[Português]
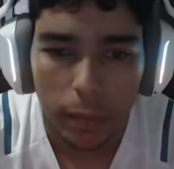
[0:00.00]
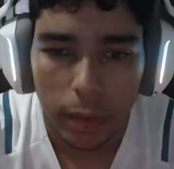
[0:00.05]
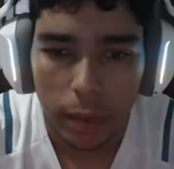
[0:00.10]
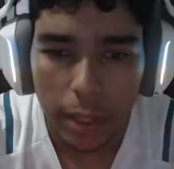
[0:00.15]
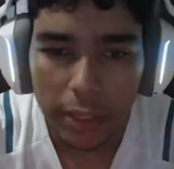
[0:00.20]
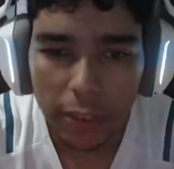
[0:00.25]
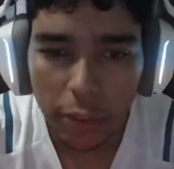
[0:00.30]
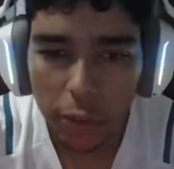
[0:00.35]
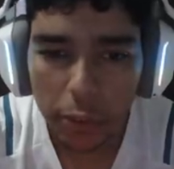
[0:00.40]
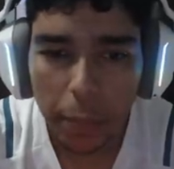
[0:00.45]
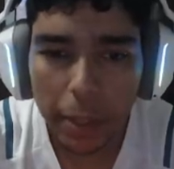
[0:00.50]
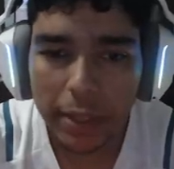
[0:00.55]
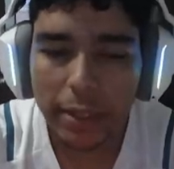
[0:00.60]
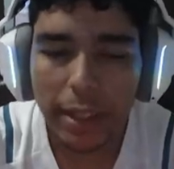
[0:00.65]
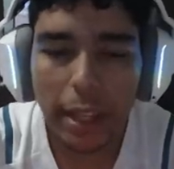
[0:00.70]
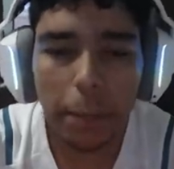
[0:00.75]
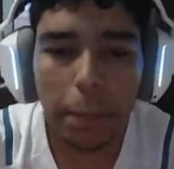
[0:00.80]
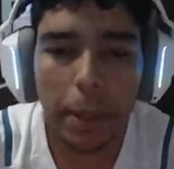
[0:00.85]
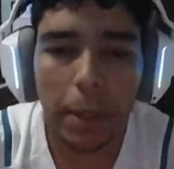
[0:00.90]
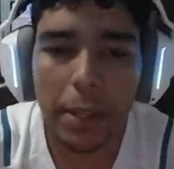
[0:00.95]
Esse ultimate
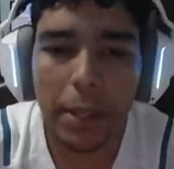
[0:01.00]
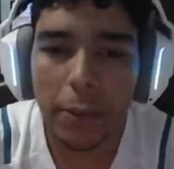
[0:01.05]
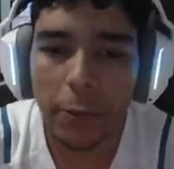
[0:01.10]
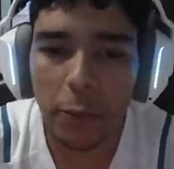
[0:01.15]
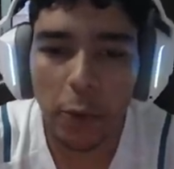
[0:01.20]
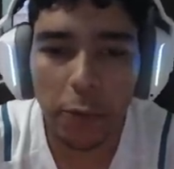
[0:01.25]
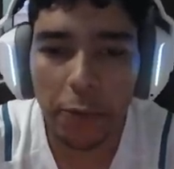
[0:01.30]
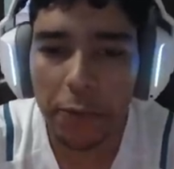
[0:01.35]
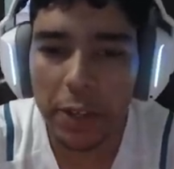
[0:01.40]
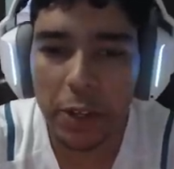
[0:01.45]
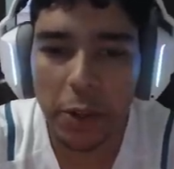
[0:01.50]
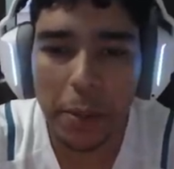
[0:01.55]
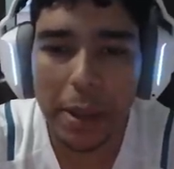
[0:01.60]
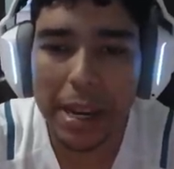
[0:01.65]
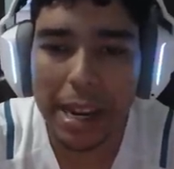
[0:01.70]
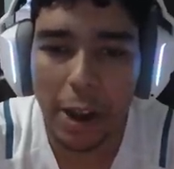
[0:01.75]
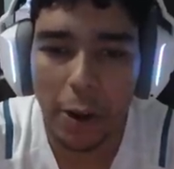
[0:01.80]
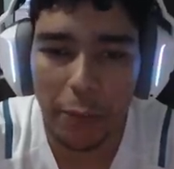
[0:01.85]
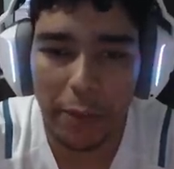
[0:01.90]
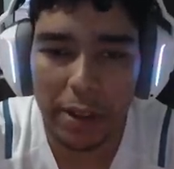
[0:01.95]
dele pra mim ficou
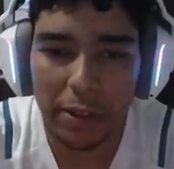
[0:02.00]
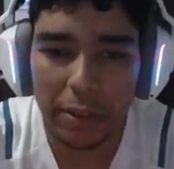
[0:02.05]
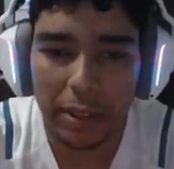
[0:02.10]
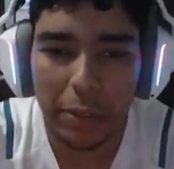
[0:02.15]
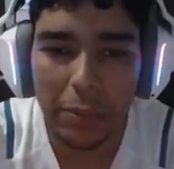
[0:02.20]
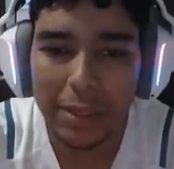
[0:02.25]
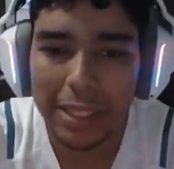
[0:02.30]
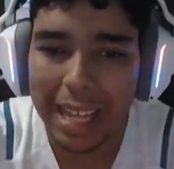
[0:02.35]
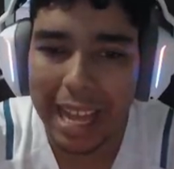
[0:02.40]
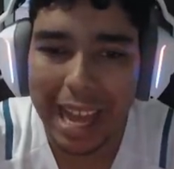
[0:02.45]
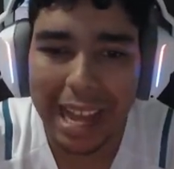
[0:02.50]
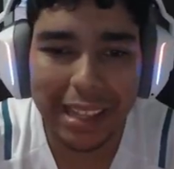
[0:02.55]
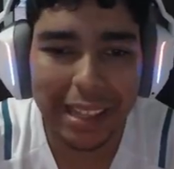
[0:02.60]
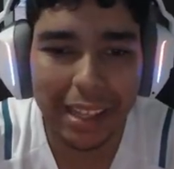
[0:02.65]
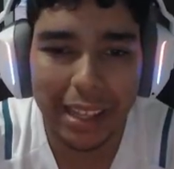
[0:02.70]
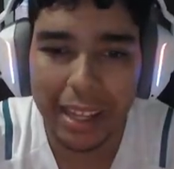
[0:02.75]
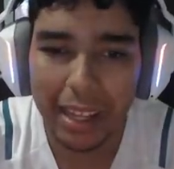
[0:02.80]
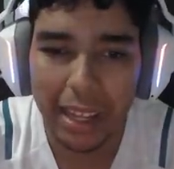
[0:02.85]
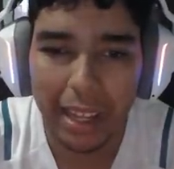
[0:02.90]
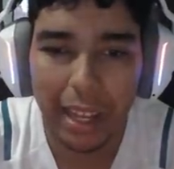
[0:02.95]
fenomenal, velho. Não tenho
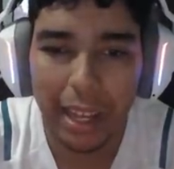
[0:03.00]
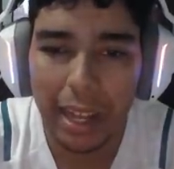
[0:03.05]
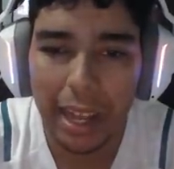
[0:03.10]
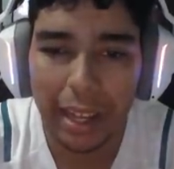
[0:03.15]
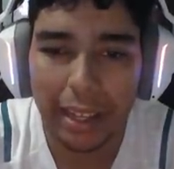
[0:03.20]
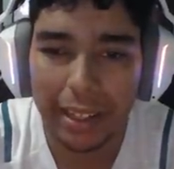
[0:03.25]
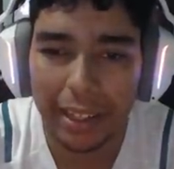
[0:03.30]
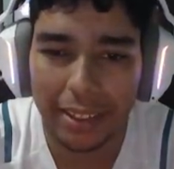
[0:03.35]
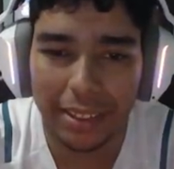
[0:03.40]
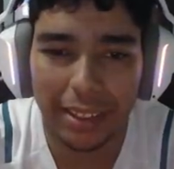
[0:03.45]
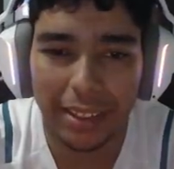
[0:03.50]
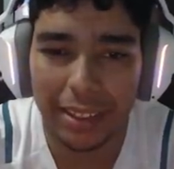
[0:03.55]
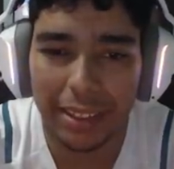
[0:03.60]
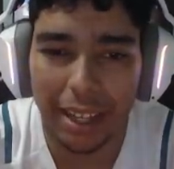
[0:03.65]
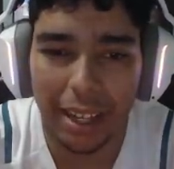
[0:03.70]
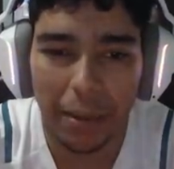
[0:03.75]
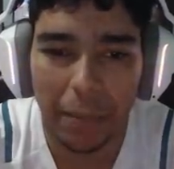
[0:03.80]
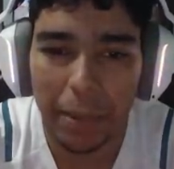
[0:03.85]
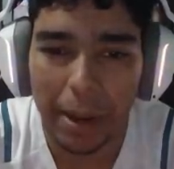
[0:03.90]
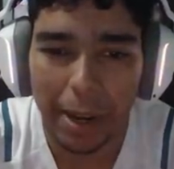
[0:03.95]
nada a
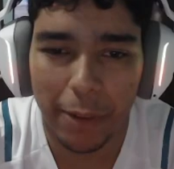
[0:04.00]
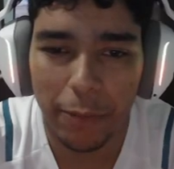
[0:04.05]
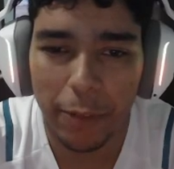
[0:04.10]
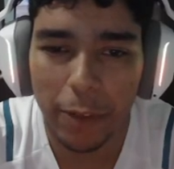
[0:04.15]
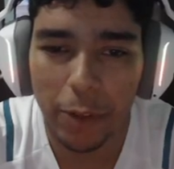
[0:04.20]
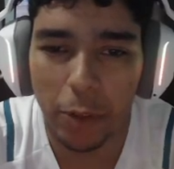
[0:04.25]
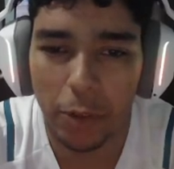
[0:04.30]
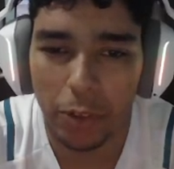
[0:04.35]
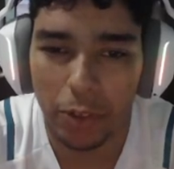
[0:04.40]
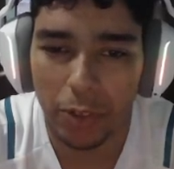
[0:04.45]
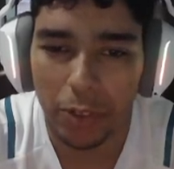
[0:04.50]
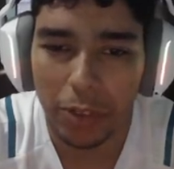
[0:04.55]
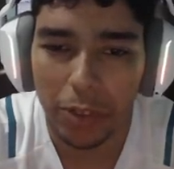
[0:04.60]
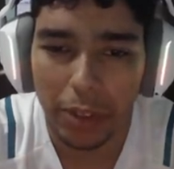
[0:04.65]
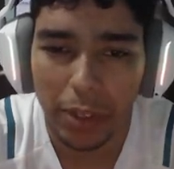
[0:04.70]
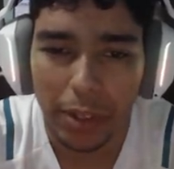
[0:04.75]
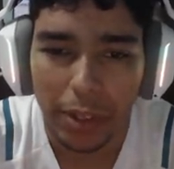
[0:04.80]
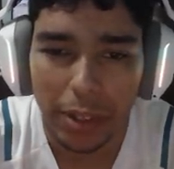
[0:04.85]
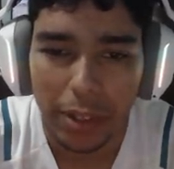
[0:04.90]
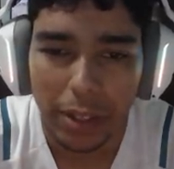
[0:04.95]
acrescentar. Maravilhoso.
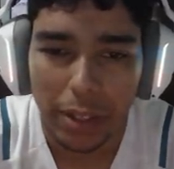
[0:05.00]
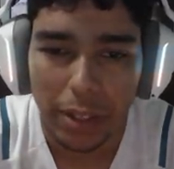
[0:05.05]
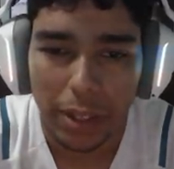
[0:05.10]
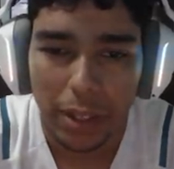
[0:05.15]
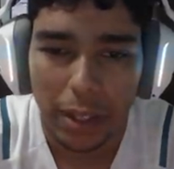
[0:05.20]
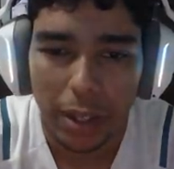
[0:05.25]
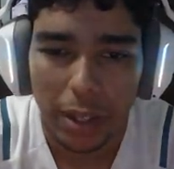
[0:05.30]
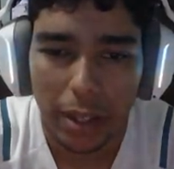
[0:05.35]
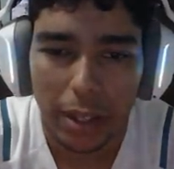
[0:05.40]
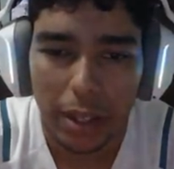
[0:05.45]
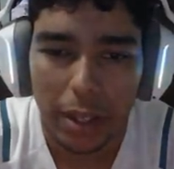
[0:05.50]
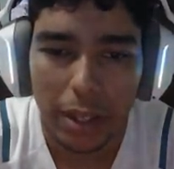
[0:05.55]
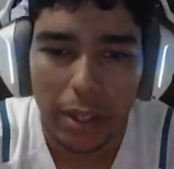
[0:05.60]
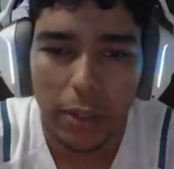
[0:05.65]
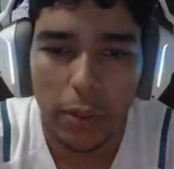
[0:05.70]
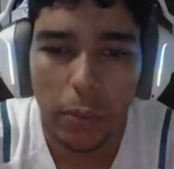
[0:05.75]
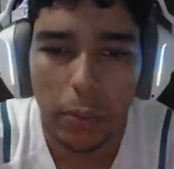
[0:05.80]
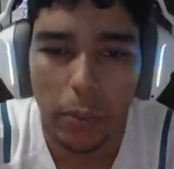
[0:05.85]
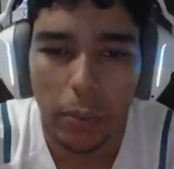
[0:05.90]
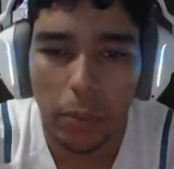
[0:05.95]

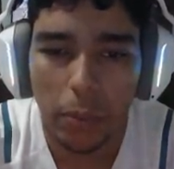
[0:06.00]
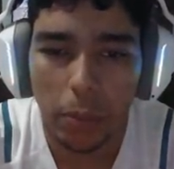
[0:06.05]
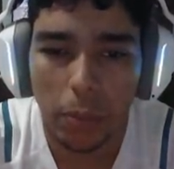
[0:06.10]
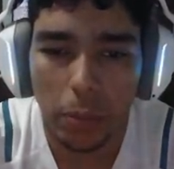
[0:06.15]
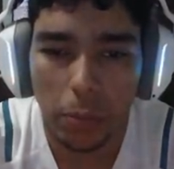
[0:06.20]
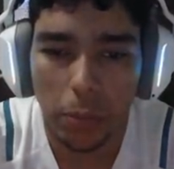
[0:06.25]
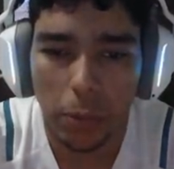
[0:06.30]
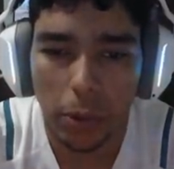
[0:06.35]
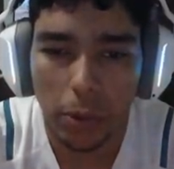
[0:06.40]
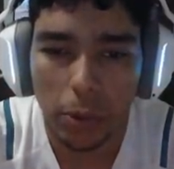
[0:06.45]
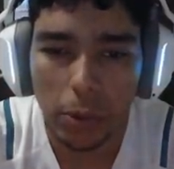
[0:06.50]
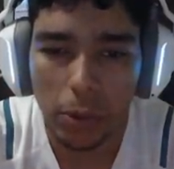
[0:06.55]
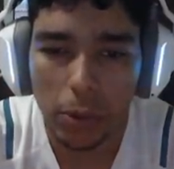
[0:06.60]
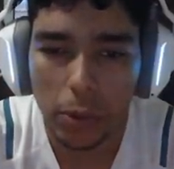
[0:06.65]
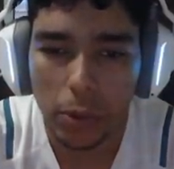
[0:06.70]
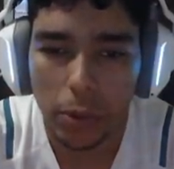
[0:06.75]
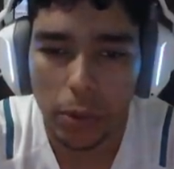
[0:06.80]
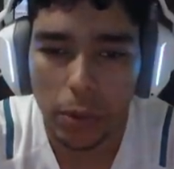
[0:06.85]
Aí o Goro.